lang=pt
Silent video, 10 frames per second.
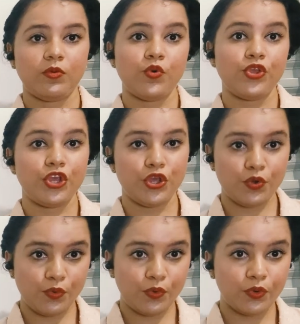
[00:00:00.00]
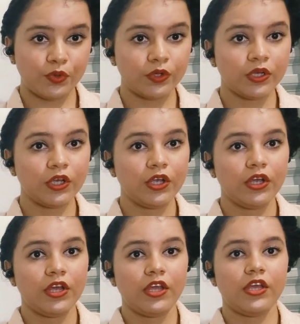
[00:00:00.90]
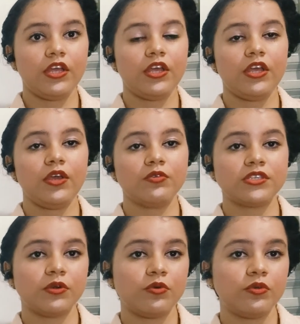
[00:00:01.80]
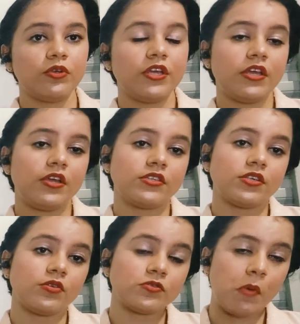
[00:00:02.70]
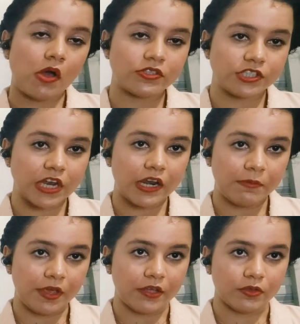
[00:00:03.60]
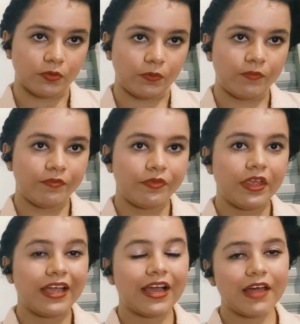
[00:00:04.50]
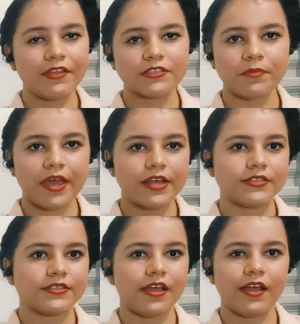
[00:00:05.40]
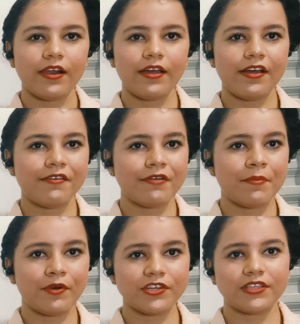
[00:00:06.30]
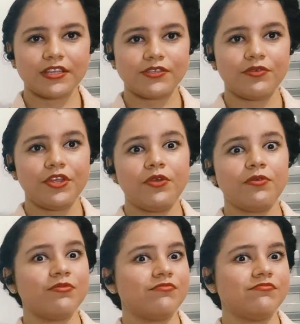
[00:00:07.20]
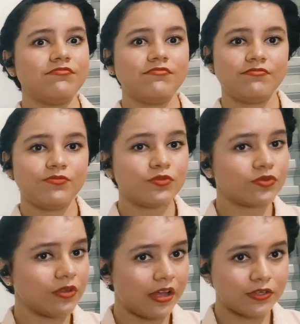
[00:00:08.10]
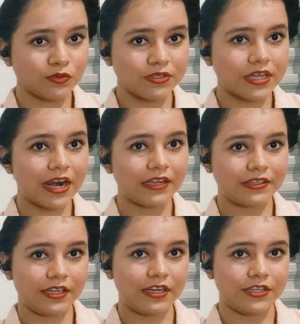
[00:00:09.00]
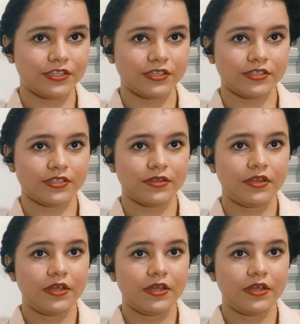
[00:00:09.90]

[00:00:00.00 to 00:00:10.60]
o ninho e o segundo que são os postos de alimento. Cada espécie ela vai projetar seu ninho com as suas características.